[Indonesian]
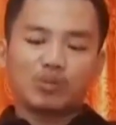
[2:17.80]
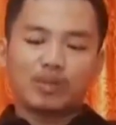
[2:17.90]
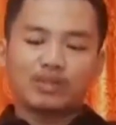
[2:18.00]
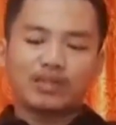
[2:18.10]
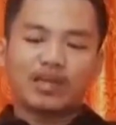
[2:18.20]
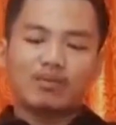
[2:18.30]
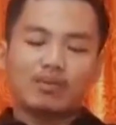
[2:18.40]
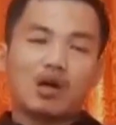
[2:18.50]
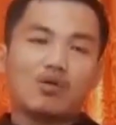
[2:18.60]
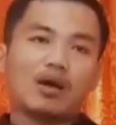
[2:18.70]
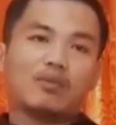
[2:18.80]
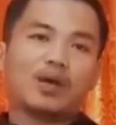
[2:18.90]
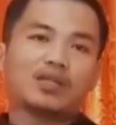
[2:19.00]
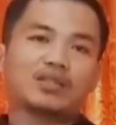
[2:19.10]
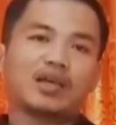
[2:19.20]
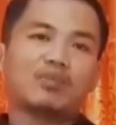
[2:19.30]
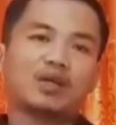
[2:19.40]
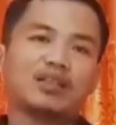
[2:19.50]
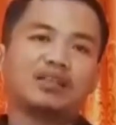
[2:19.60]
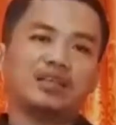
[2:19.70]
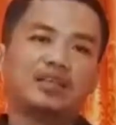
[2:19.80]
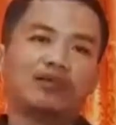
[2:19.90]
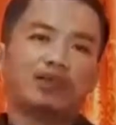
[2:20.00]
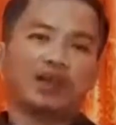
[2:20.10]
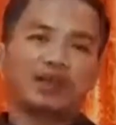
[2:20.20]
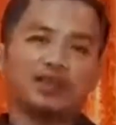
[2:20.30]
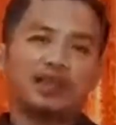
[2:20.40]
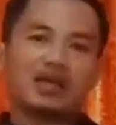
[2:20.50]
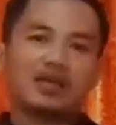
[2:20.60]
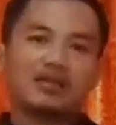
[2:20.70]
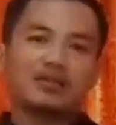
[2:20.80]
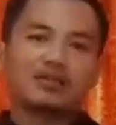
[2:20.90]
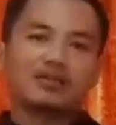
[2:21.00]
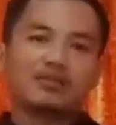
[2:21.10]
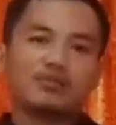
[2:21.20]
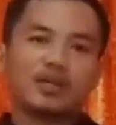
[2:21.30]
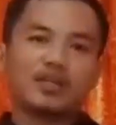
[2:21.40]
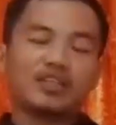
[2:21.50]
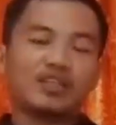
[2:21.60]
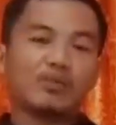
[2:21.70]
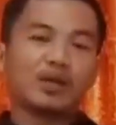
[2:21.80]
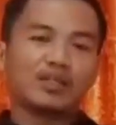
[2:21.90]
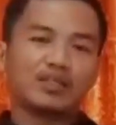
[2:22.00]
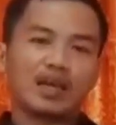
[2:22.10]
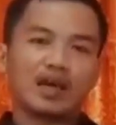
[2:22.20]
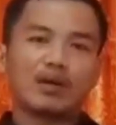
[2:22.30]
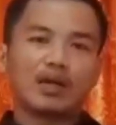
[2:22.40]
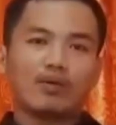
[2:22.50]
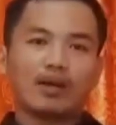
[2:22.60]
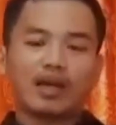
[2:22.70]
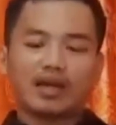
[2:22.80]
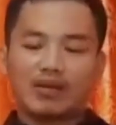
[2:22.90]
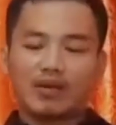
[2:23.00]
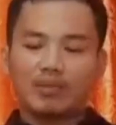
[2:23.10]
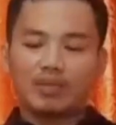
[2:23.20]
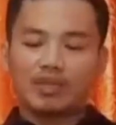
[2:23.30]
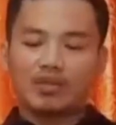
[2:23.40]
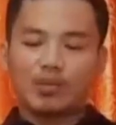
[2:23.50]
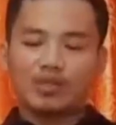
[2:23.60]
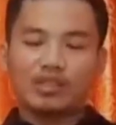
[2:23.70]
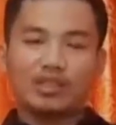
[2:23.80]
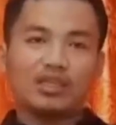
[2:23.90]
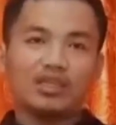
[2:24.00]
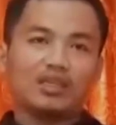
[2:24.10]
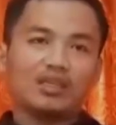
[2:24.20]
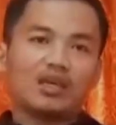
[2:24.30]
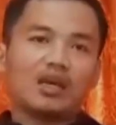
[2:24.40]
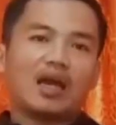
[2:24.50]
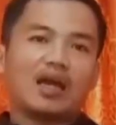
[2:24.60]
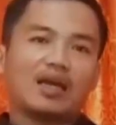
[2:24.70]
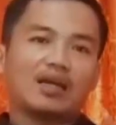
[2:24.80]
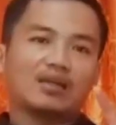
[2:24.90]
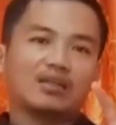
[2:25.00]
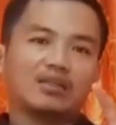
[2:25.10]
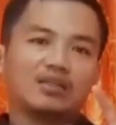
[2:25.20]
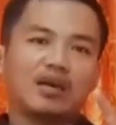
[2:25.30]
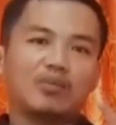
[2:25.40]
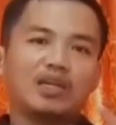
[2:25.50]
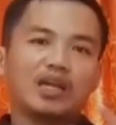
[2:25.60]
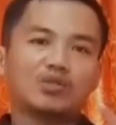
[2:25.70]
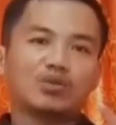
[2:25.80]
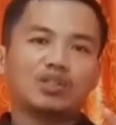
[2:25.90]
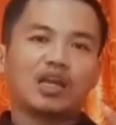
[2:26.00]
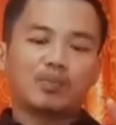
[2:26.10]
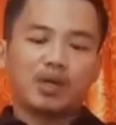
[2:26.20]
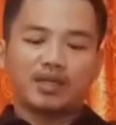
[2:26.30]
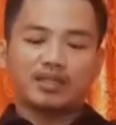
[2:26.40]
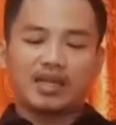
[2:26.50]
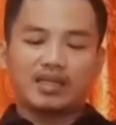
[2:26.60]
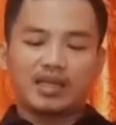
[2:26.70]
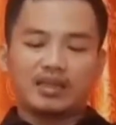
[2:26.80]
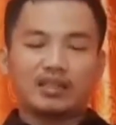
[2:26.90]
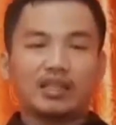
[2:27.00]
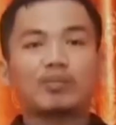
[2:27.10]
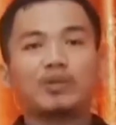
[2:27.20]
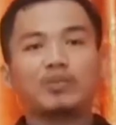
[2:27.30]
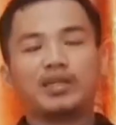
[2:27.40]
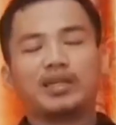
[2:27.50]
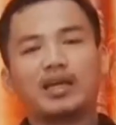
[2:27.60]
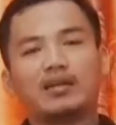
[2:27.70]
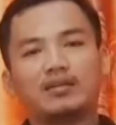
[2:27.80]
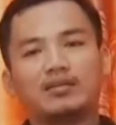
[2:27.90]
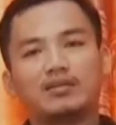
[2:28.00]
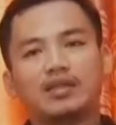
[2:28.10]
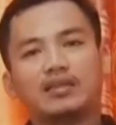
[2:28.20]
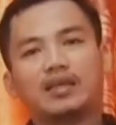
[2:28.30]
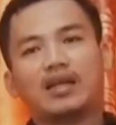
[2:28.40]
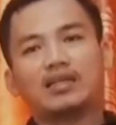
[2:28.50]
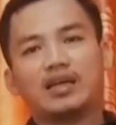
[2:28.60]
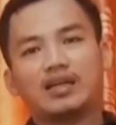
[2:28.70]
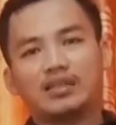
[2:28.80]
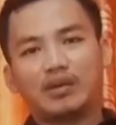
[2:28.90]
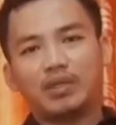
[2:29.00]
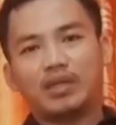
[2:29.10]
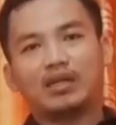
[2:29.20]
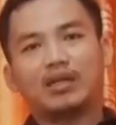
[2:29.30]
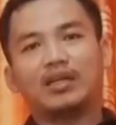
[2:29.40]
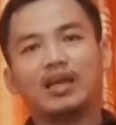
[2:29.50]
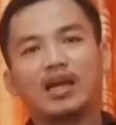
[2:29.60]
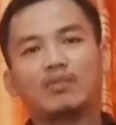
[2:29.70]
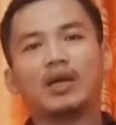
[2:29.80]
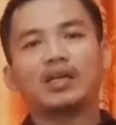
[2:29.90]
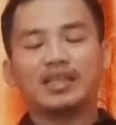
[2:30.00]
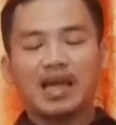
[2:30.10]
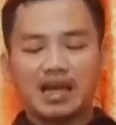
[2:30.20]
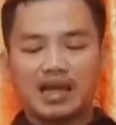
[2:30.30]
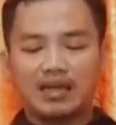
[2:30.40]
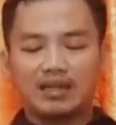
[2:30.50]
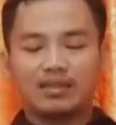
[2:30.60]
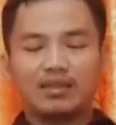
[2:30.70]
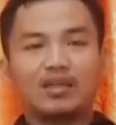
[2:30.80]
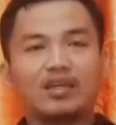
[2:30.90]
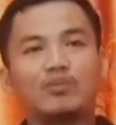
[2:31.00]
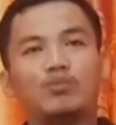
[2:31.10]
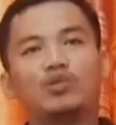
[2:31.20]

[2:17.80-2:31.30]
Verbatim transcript: pemerintah harus memastikan bahwa pasca berhentinya pekerja berhentinya bekerja kawan-kawan karyawan PT Nikomas ini agar jaminan sosial pekerjanya tetap diberikan diantaranya jaminan kehilangan pekerjaan